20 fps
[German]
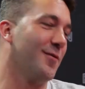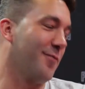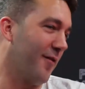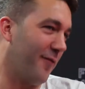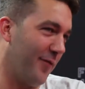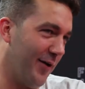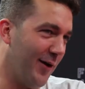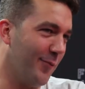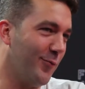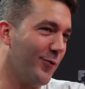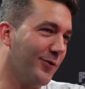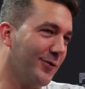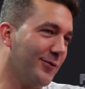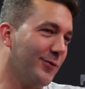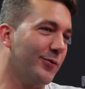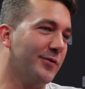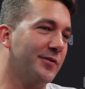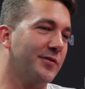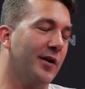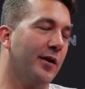über Werbung
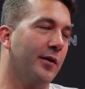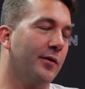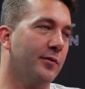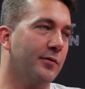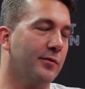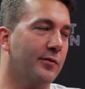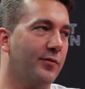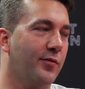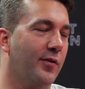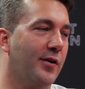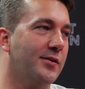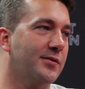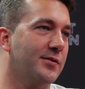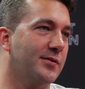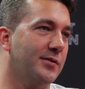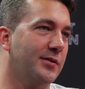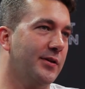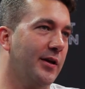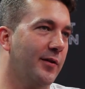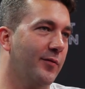und dann
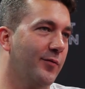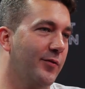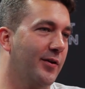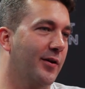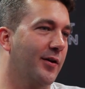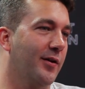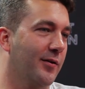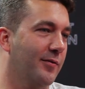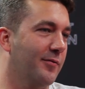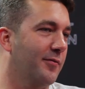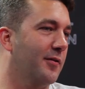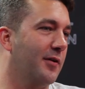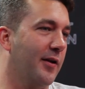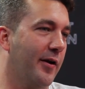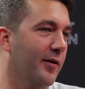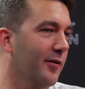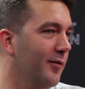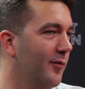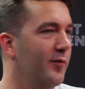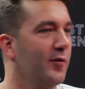quasi entweder
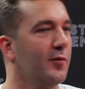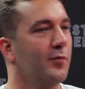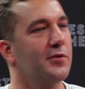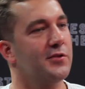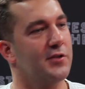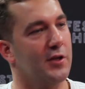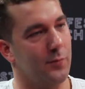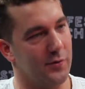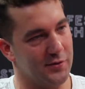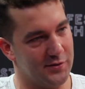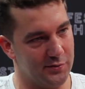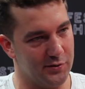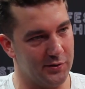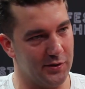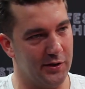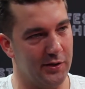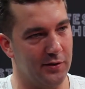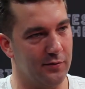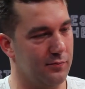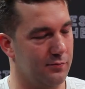kleinere Filme selber zu
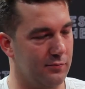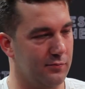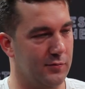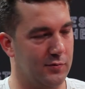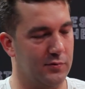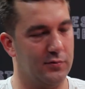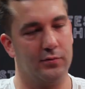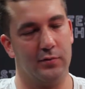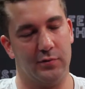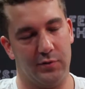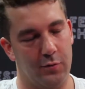drehen und